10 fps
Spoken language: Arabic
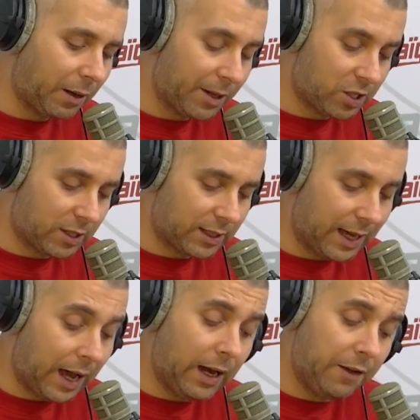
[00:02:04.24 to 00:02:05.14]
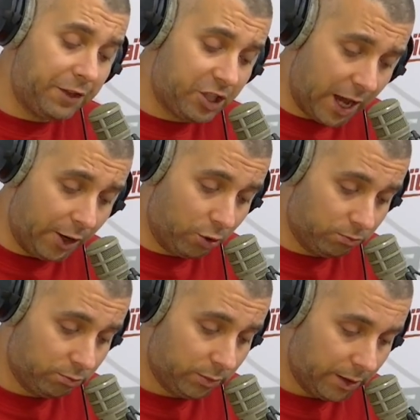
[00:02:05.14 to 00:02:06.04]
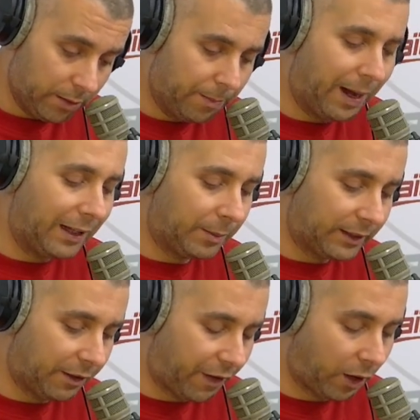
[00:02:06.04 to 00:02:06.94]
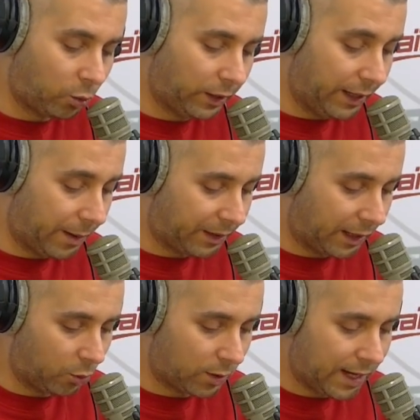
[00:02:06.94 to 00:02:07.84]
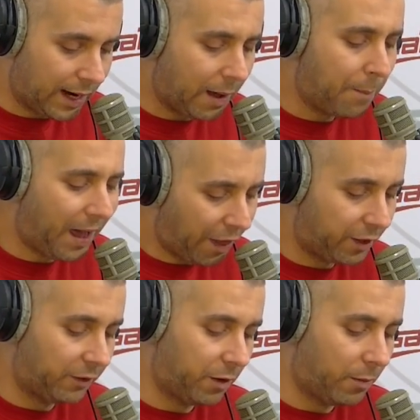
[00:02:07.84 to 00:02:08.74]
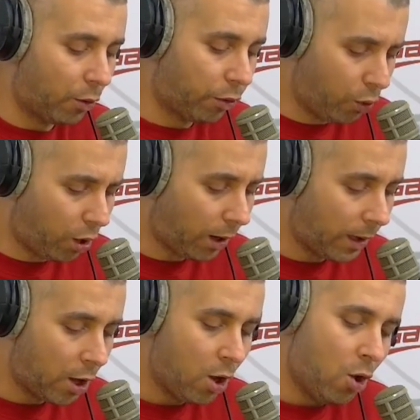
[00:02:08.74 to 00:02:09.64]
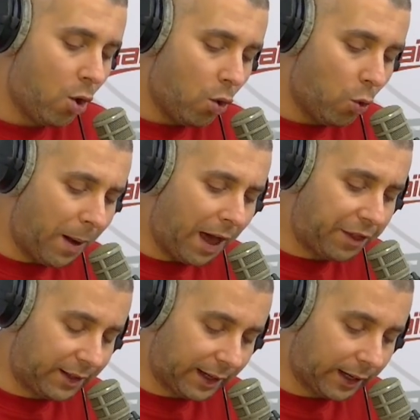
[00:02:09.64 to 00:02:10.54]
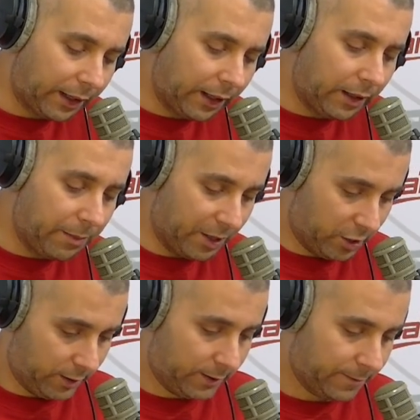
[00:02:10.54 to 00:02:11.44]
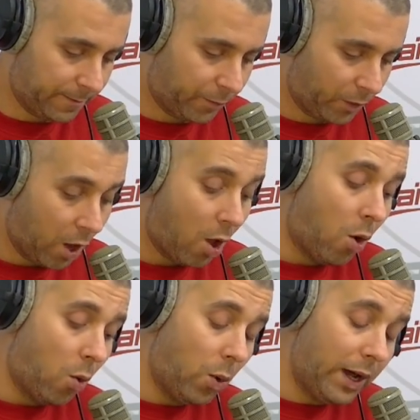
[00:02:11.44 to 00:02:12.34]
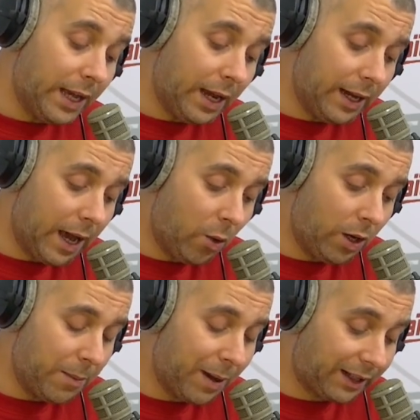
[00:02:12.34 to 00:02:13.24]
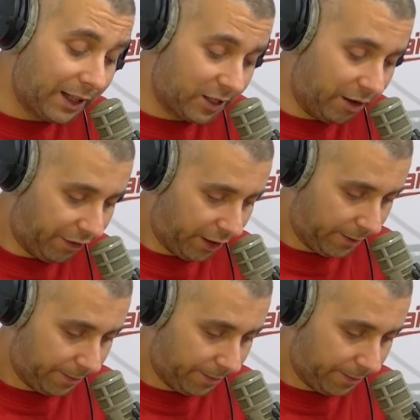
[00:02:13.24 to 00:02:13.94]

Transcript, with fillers: المجلس الأعلى في شأنهم بعد ما التفقدية متاع الوزارة بحثت في الموضوع وبعثت تقرير للمجلس لي هولي ما اكتشفنا